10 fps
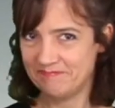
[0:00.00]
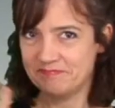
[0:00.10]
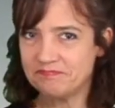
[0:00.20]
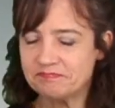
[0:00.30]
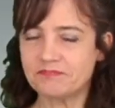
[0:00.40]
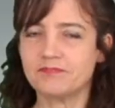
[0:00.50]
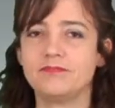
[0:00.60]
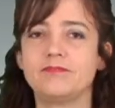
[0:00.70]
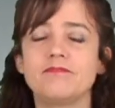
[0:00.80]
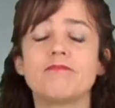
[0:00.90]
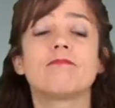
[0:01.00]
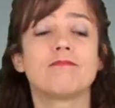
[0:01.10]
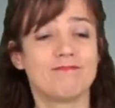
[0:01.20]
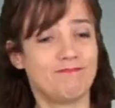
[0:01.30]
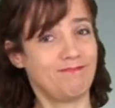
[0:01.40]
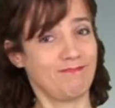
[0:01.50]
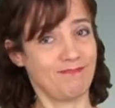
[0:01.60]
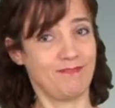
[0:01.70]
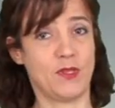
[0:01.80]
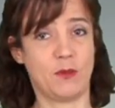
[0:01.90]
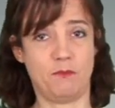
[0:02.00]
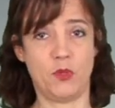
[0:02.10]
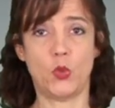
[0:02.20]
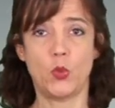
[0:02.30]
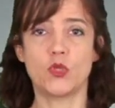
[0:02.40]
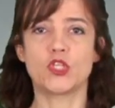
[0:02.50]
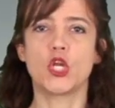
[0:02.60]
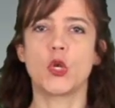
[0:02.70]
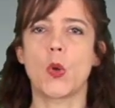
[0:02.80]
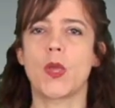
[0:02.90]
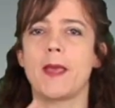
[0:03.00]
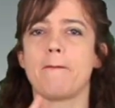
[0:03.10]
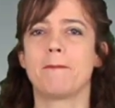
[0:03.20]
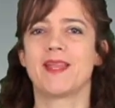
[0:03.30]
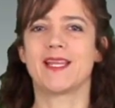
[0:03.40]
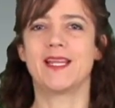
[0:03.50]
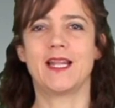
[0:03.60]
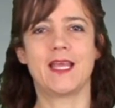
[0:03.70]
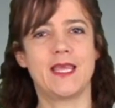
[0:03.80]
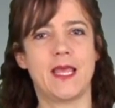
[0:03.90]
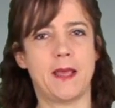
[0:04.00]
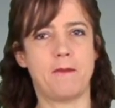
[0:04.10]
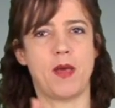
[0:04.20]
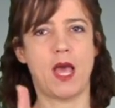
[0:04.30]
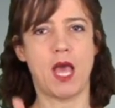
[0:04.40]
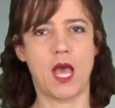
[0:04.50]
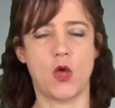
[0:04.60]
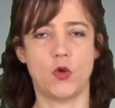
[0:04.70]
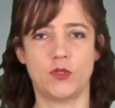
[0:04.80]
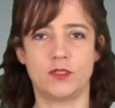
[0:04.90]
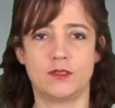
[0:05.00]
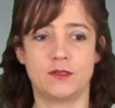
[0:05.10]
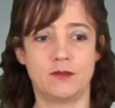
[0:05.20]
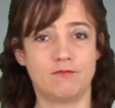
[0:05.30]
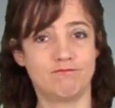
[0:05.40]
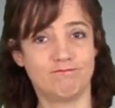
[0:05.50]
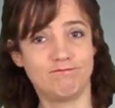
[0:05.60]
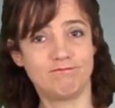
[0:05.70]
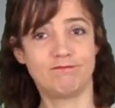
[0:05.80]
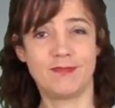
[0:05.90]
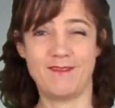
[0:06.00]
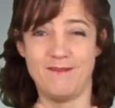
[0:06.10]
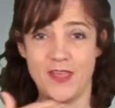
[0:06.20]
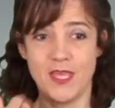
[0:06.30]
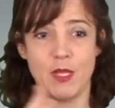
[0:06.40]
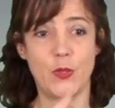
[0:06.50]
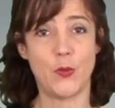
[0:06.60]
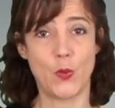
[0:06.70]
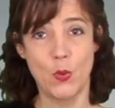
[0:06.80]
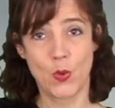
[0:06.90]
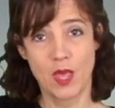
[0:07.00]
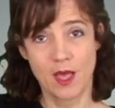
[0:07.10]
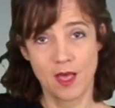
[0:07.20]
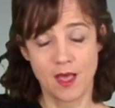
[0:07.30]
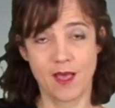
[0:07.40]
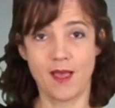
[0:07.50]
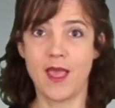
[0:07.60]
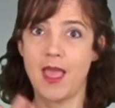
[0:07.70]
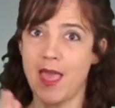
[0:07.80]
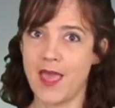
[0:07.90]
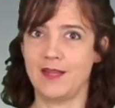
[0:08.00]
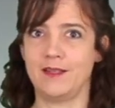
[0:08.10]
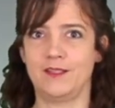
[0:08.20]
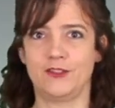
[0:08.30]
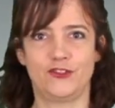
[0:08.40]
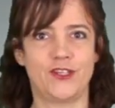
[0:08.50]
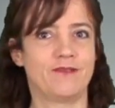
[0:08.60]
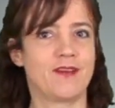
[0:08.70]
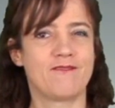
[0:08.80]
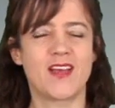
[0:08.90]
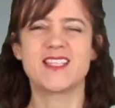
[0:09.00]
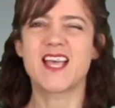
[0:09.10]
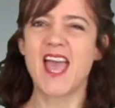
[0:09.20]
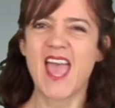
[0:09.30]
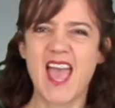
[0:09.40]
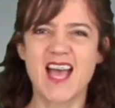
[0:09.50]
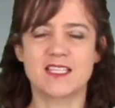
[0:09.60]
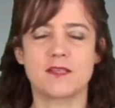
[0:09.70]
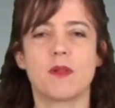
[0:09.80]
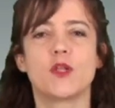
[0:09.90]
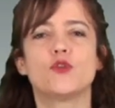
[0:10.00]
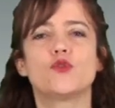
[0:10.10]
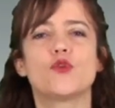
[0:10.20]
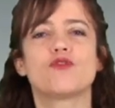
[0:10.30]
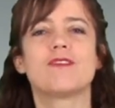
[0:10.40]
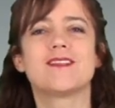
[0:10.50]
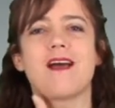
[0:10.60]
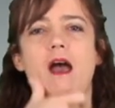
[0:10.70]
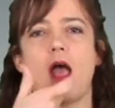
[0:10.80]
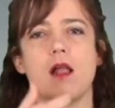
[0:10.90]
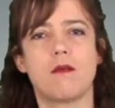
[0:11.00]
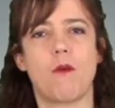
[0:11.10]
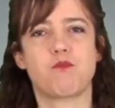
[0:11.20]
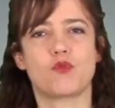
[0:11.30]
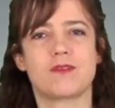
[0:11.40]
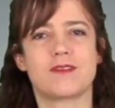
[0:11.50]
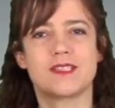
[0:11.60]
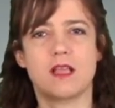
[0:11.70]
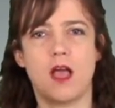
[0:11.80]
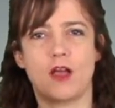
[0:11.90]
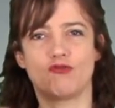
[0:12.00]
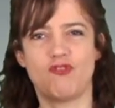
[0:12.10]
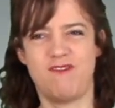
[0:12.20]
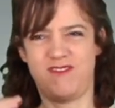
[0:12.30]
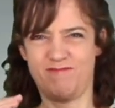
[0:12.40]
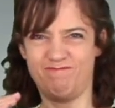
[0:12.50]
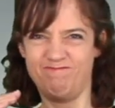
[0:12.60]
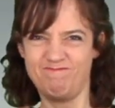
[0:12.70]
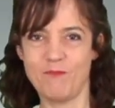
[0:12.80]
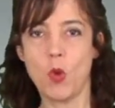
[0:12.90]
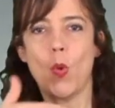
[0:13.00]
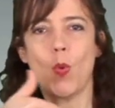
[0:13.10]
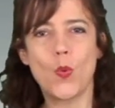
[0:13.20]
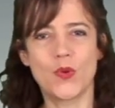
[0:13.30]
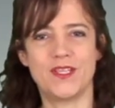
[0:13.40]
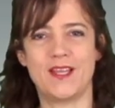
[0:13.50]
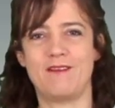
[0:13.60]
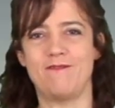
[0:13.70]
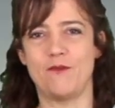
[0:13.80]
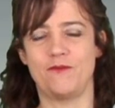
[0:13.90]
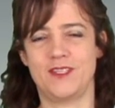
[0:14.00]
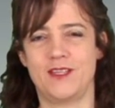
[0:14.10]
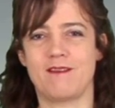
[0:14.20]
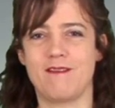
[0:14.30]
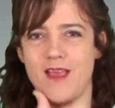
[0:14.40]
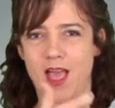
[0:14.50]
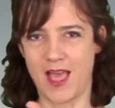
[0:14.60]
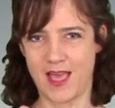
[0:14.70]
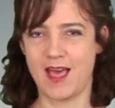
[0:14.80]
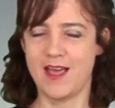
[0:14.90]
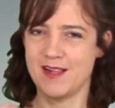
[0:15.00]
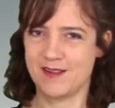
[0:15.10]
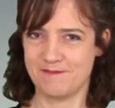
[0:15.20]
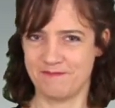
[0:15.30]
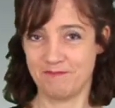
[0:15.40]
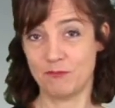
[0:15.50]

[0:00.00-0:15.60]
In unserer Mitte begrüße ich die neuen Mitglieder dieses Hauses, die mit ihrer großen Anzahl jüngerer Abgeordneten zum ersten Mal das Durchschnittsalter des Bundestages unter die 50-Jahres-Grenze gedrückt haben. Zitat Ende.